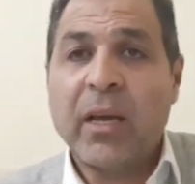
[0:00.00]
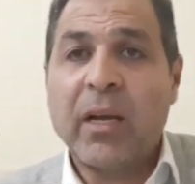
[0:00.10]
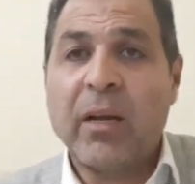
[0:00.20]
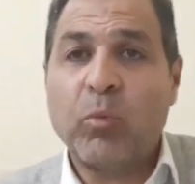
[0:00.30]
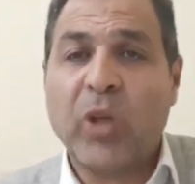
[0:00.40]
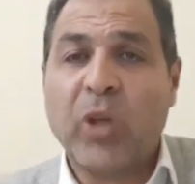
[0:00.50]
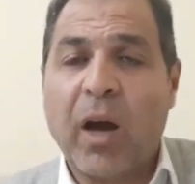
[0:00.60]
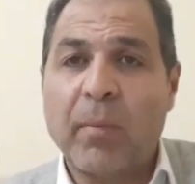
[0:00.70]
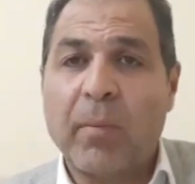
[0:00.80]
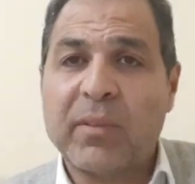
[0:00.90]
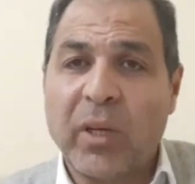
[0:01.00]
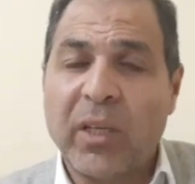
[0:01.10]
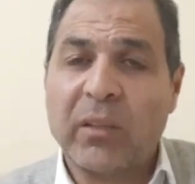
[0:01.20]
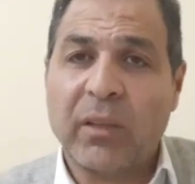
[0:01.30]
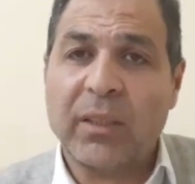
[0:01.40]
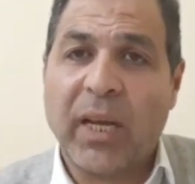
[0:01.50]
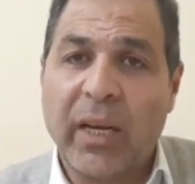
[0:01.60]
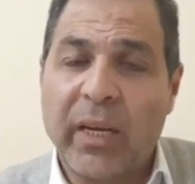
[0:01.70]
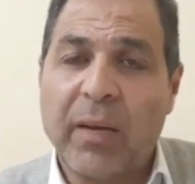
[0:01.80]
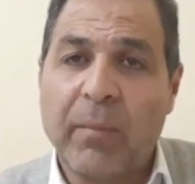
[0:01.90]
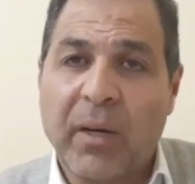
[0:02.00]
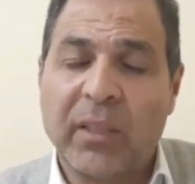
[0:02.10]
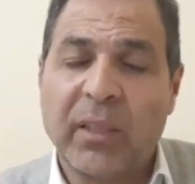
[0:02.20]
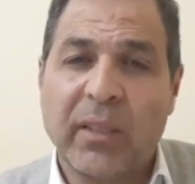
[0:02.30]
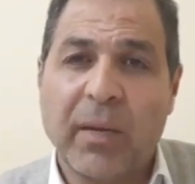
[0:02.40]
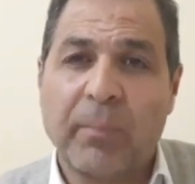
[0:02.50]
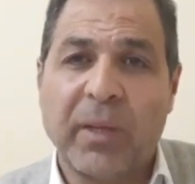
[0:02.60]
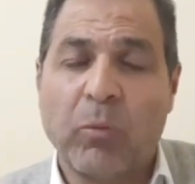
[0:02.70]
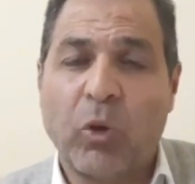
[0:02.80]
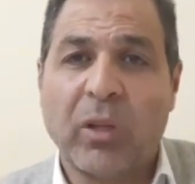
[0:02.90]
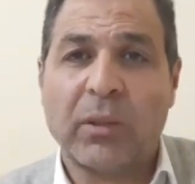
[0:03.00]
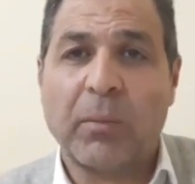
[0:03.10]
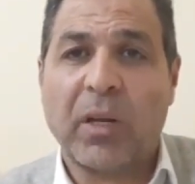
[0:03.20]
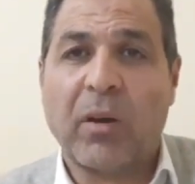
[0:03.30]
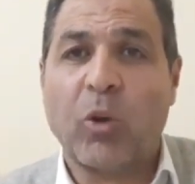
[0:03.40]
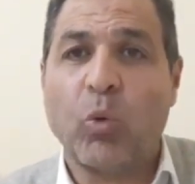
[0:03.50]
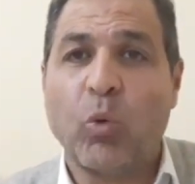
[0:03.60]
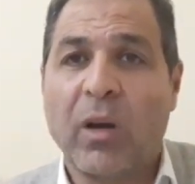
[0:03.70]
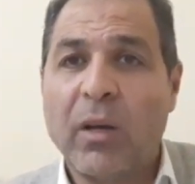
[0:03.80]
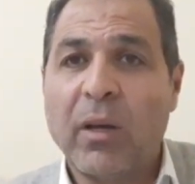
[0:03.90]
المتعاقبه سواء الاداره الحاليه بقياده الكابتن المحترم الخلوق